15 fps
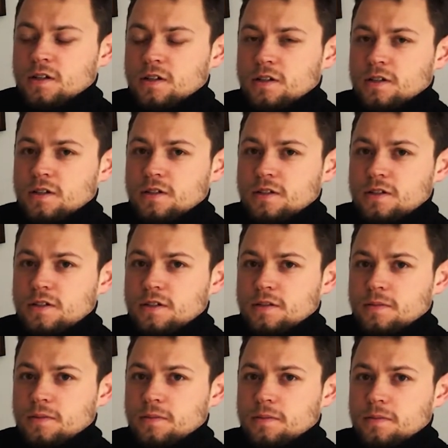Und
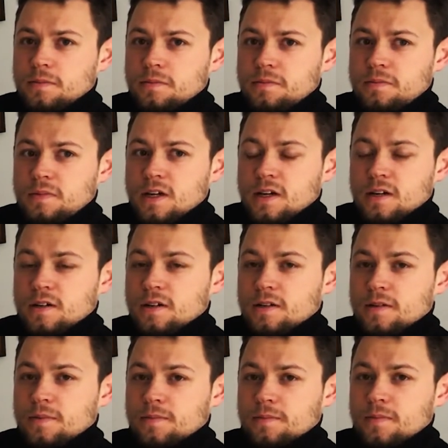ja,
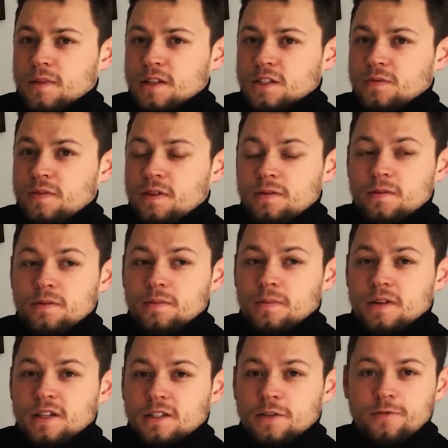also wenn
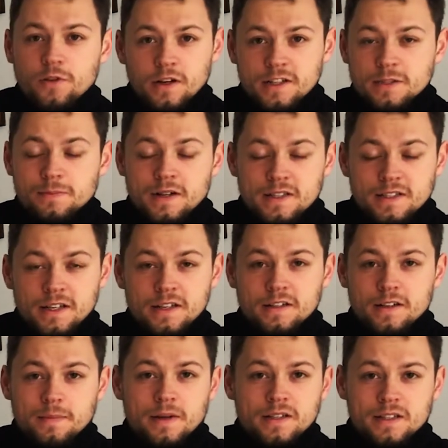man das Gefühl hat, es macht Sinn,
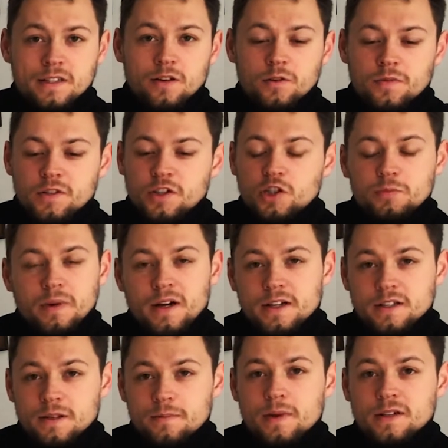dann macht es auch wirklich
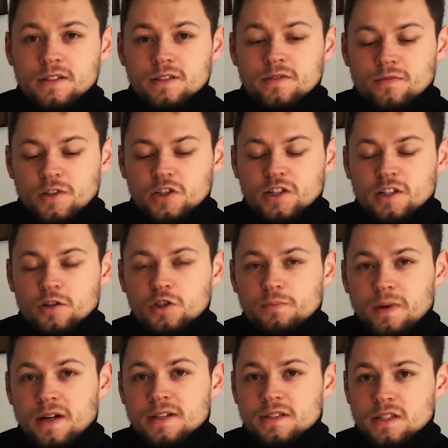Spaß, macht es wahrscheinlich auch
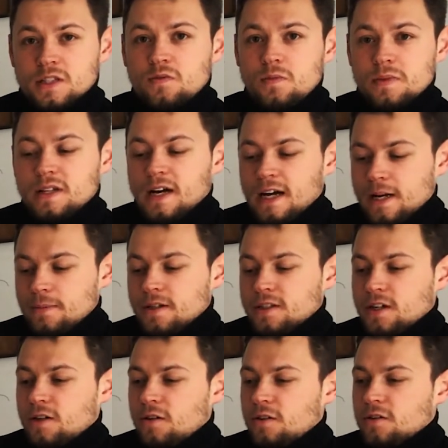Spaß. Das ist mit der
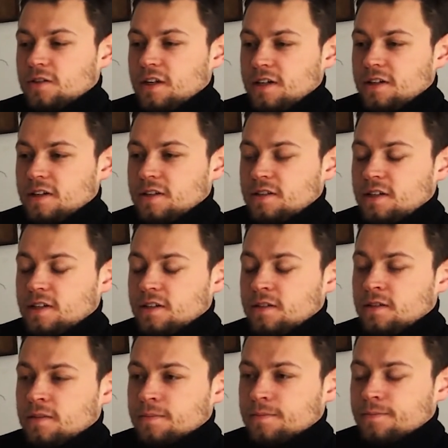Arbeit auch und anderen
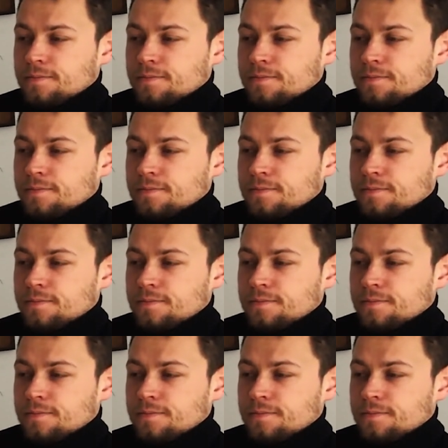Dingen.